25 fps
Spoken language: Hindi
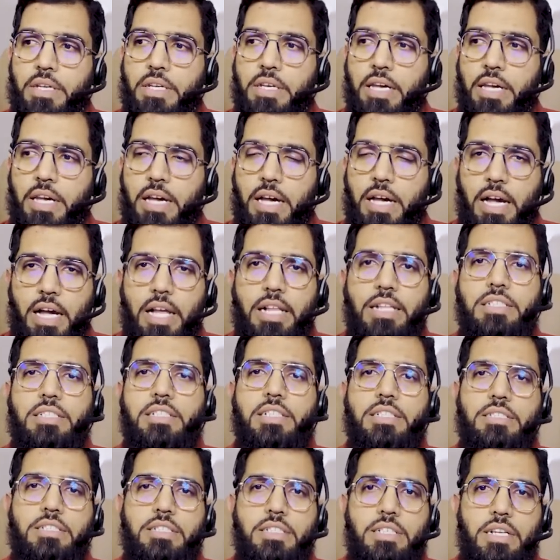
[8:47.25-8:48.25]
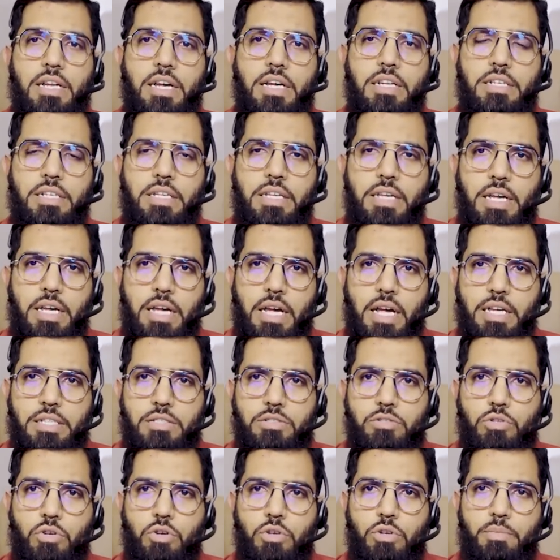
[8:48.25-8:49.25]
कि अल जजीरा ने
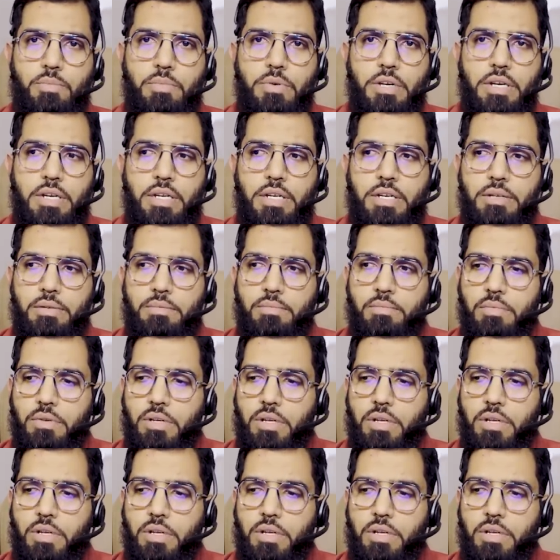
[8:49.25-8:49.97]
ख़ास तौर पर